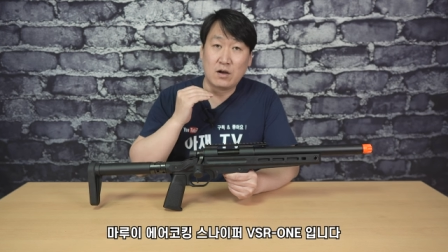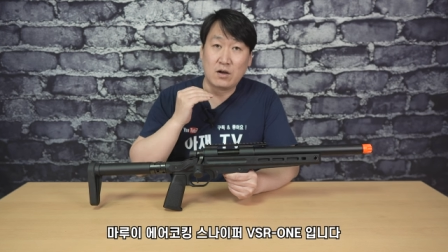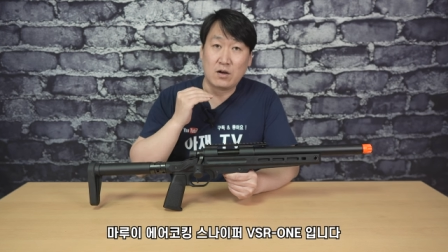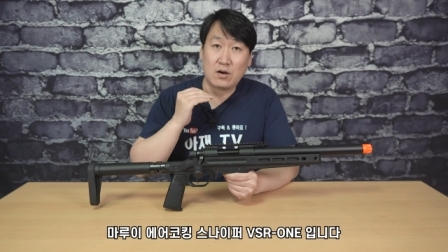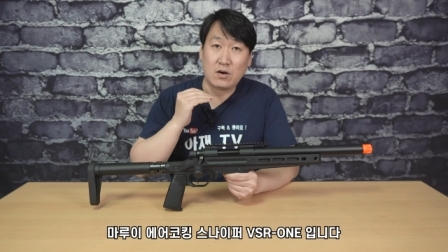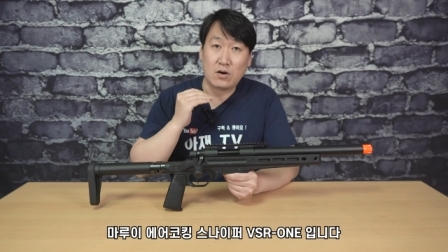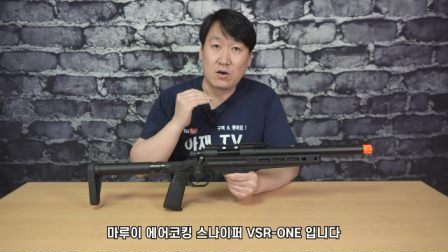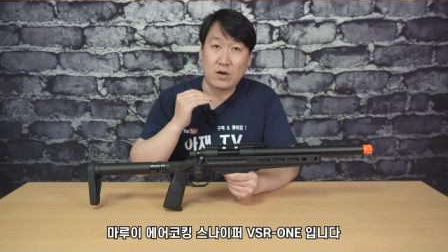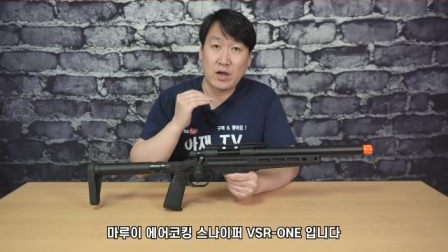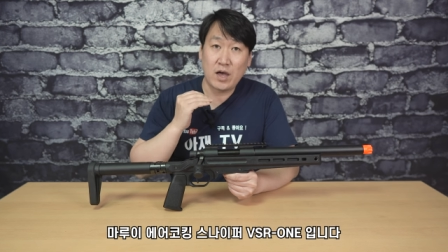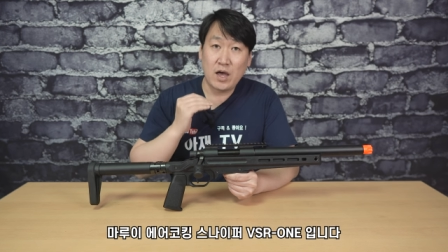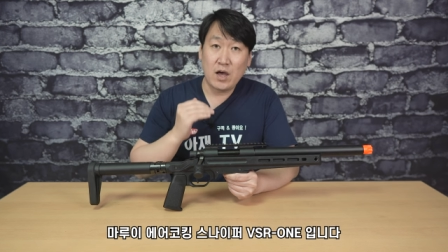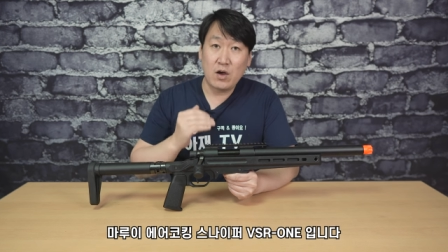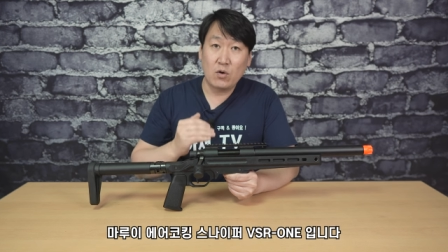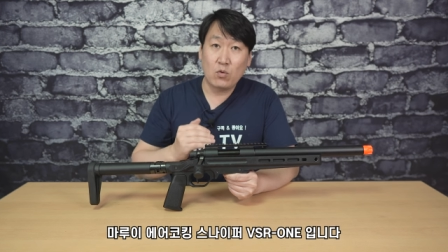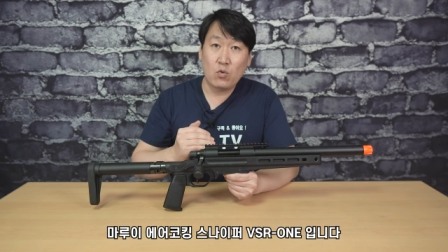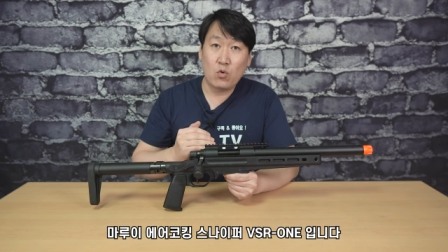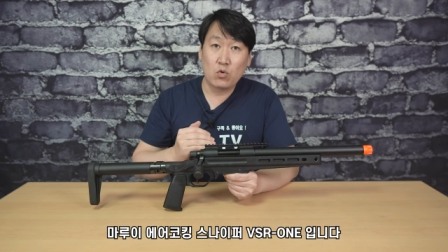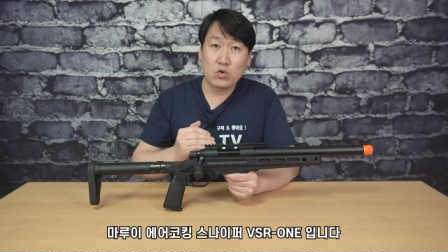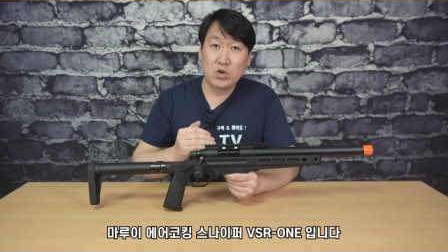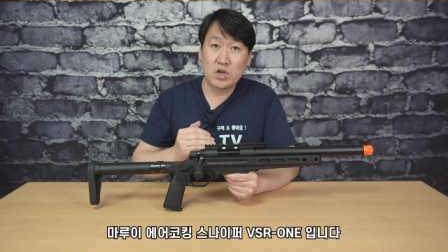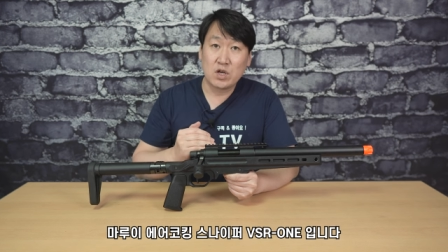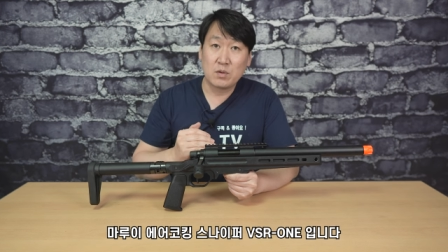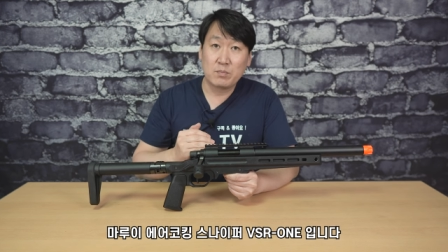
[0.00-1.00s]
어,
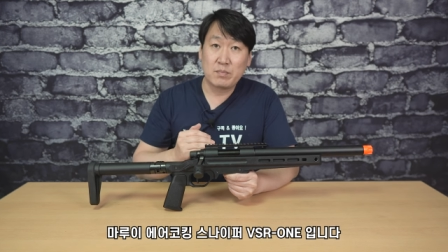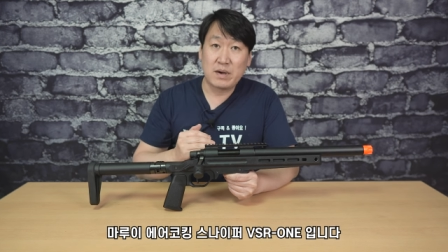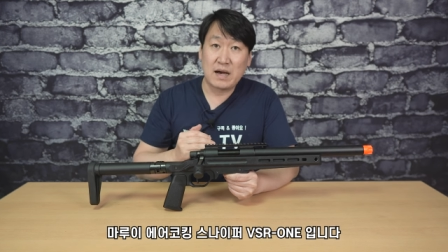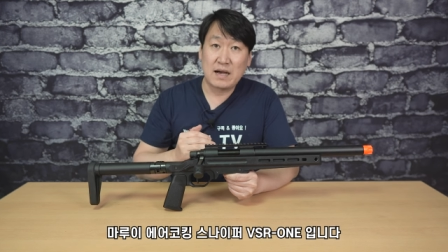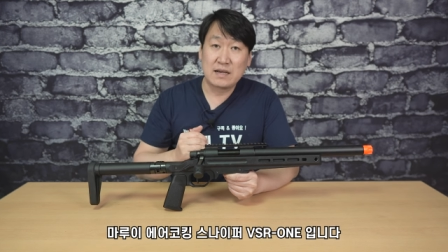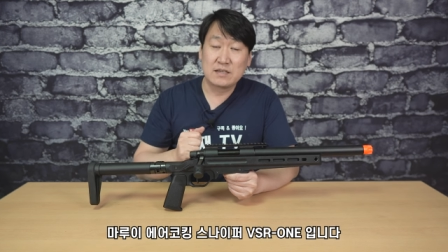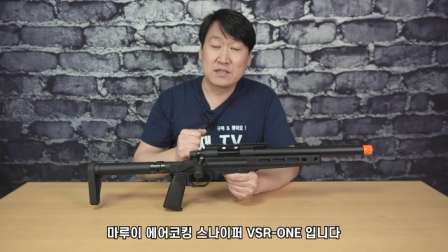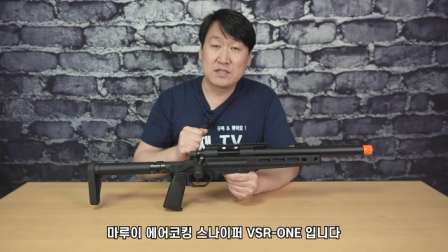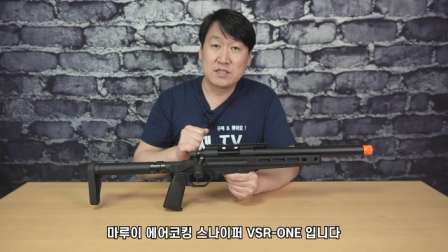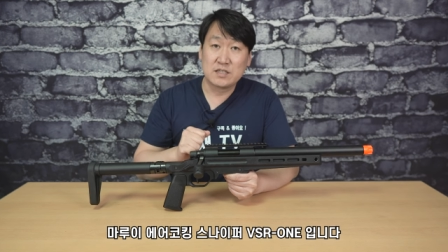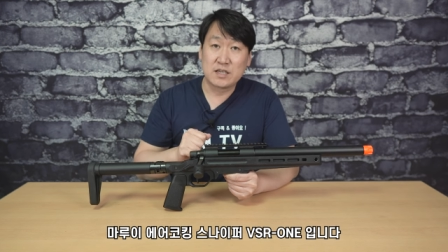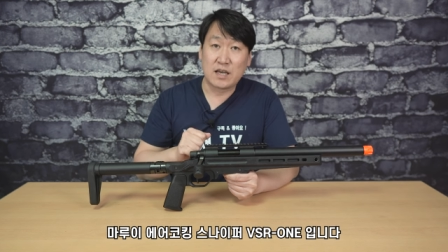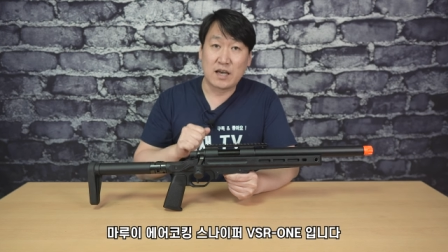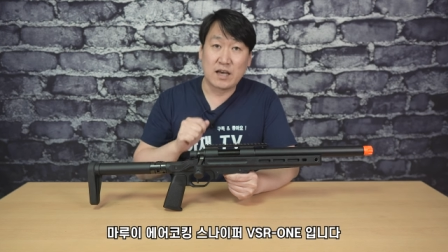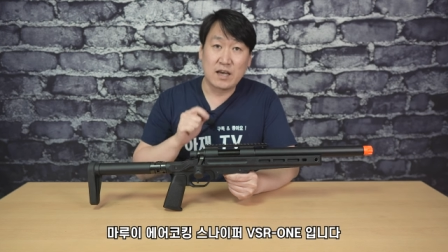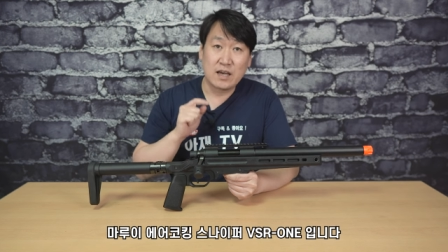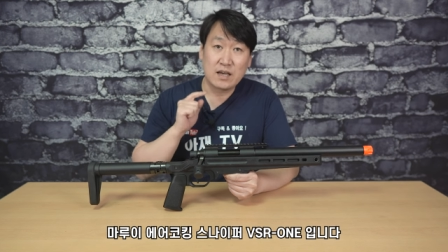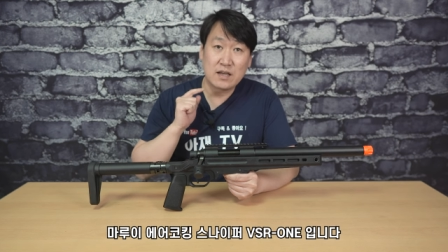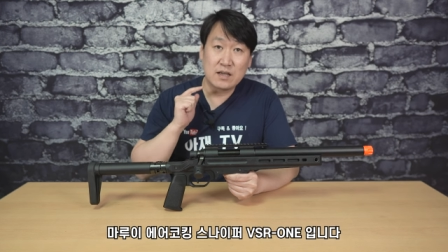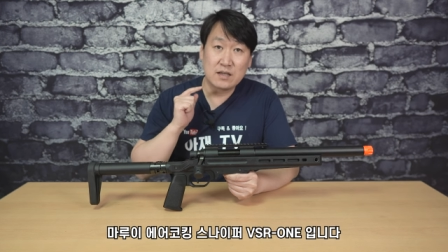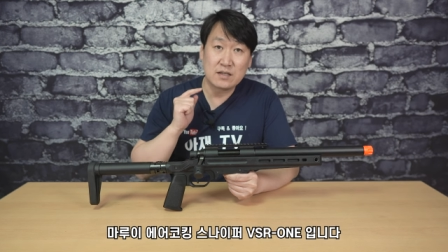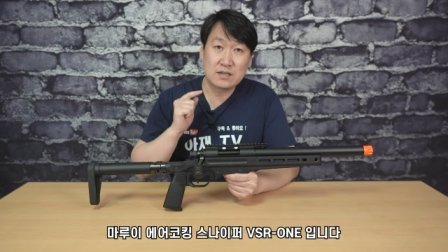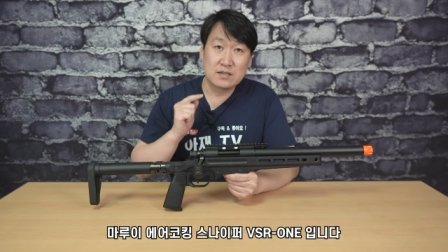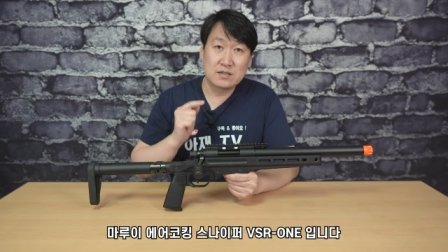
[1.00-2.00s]
에어코킹 방식의